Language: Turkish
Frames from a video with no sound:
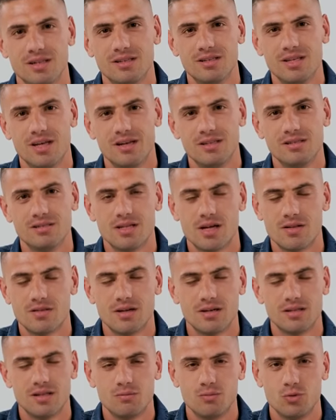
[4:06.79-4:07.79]
Diğer
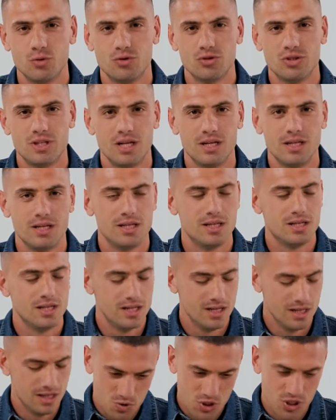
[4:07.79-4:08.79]
insanlardan bu işlerle ilgili.
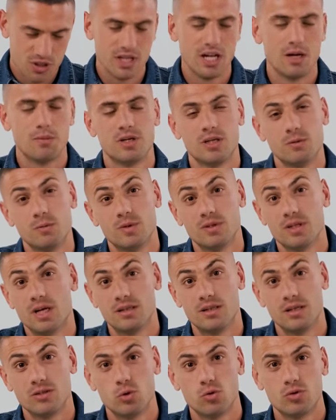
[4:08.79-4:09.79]
Kişisel bakımına
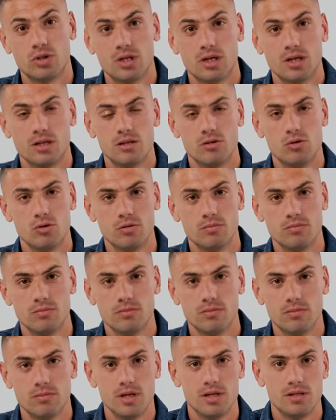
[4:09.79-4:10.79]
zaten çok dikkat ediyorum.
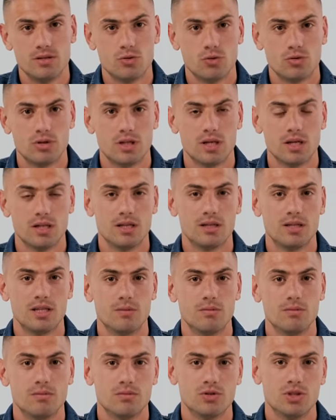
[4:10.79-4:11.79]
En çok dikkat
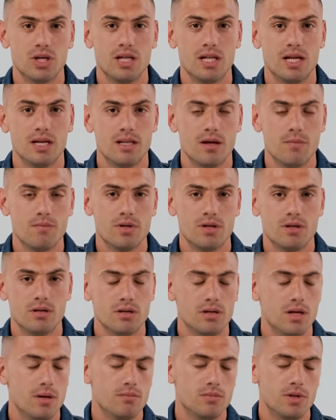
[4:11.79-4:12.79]
ettiğim şeylerden biri
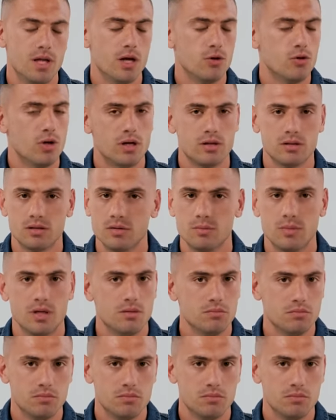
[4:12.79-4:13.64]
hem deodorantım hem.